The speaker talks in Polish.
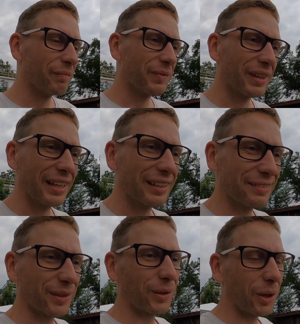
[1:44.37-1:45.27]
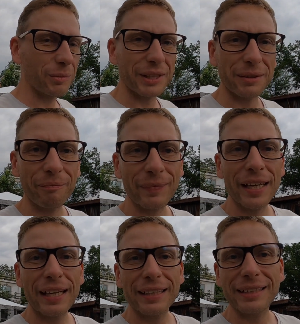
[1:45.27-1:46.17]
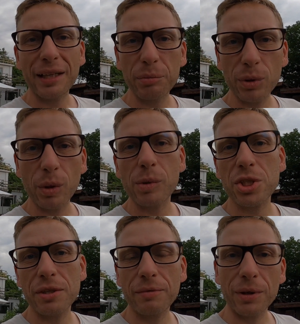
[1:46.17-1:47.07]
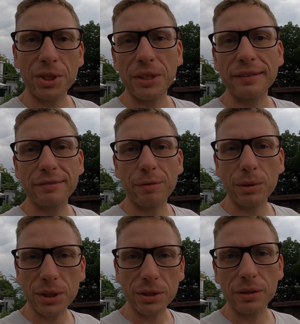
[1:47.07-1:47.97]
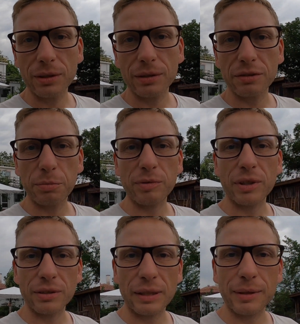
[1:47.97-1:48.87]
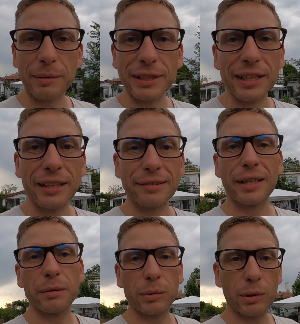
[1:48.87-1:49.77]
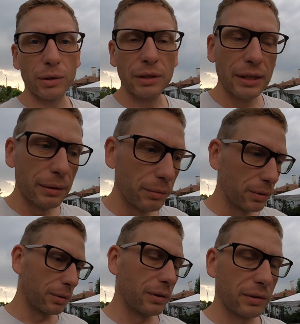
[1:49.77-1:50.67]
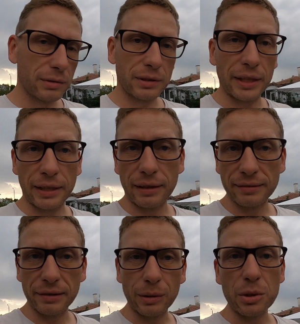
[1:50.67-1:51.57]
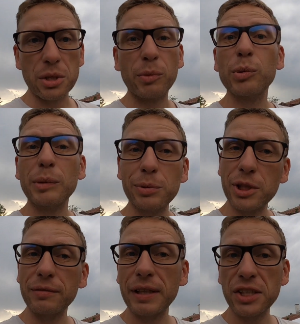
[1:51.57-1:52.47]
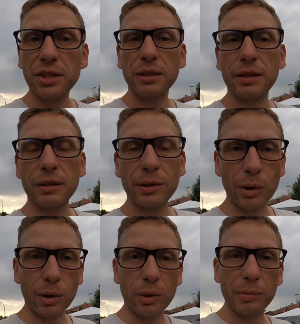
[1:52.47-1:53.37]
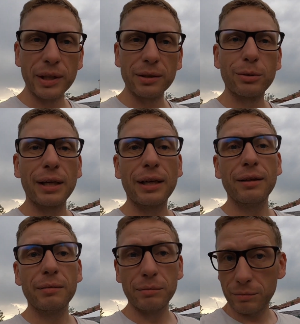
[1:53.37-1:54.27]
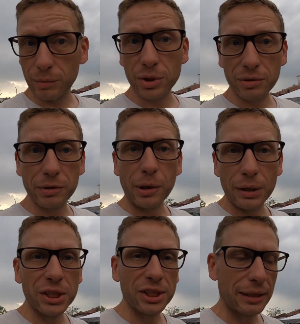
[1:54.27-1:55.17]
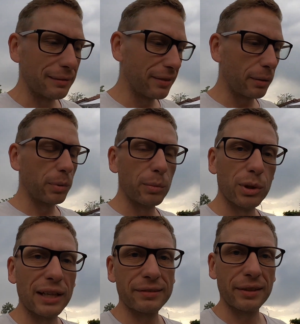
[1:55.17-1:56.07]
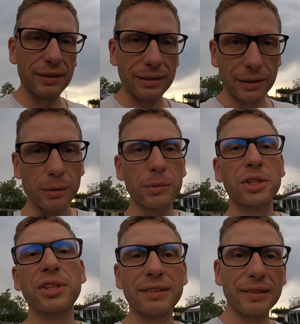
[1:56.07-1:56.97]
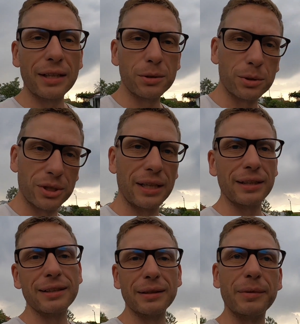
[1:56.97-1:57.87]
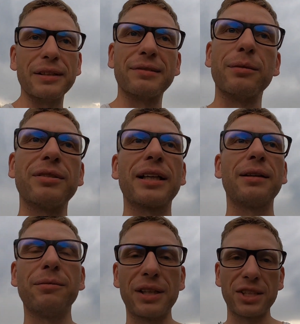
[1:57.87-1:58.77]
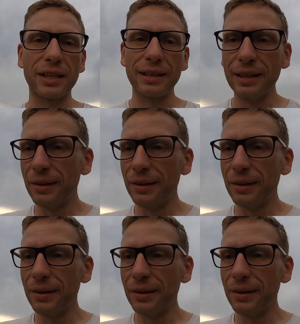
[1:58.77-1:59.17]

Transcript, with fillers: nie jest ogromny. Nie było możliwości zwrócić go z powrotem na Madagaskar, bo było takie ryzyko, że mógłby przywieźć e, chorobę, która może wykończyć tam całą populację. Dlatego musi się znaleźć już na innym miejscu, w takim właśnie